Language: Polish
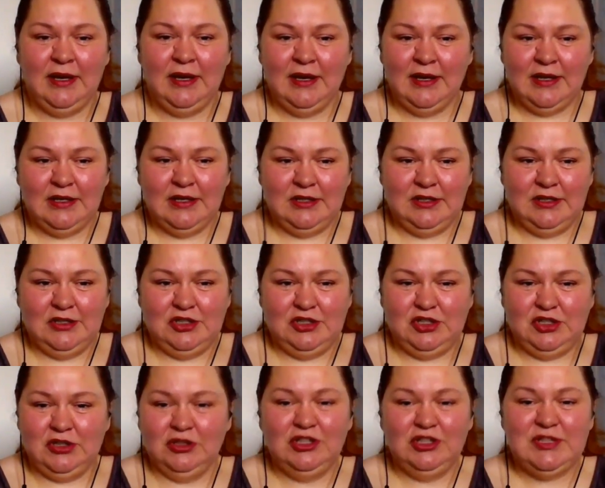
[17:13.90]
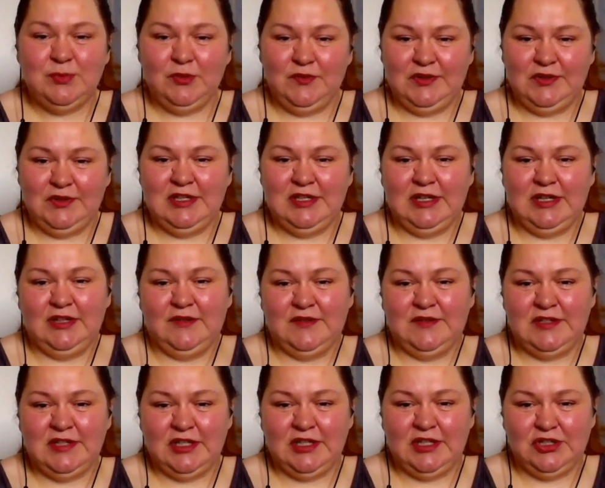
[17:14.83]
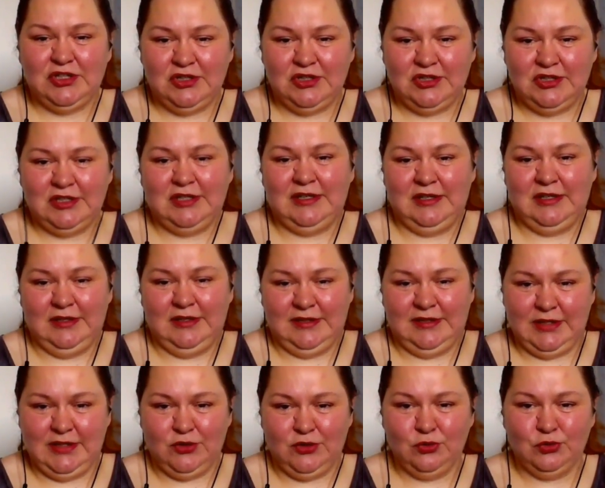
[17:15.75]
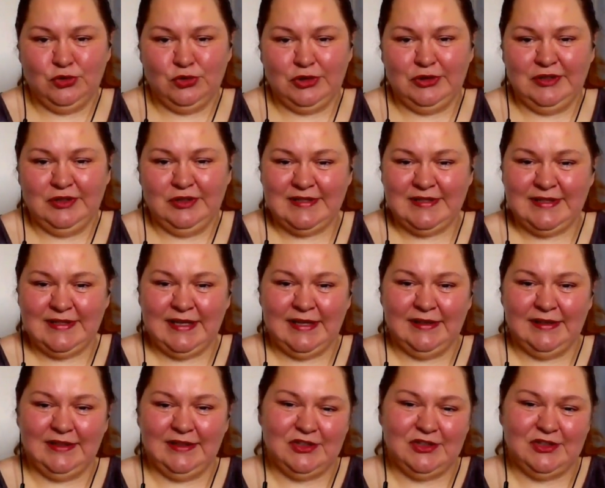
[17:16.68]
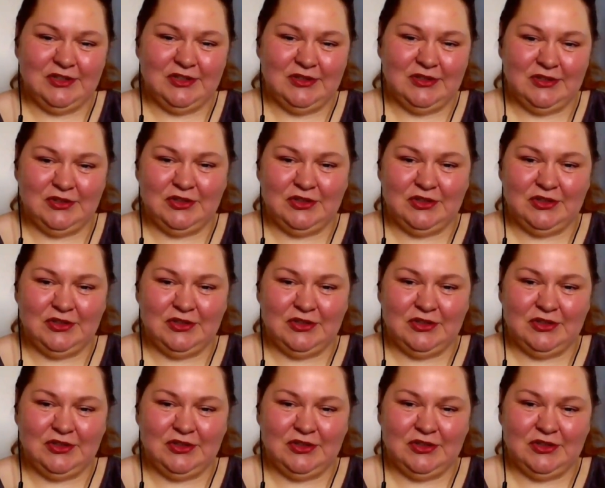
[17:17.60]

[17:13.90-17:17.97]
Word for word: y, nic powiedziane, wystarczy, że serduszko dostamy, czy,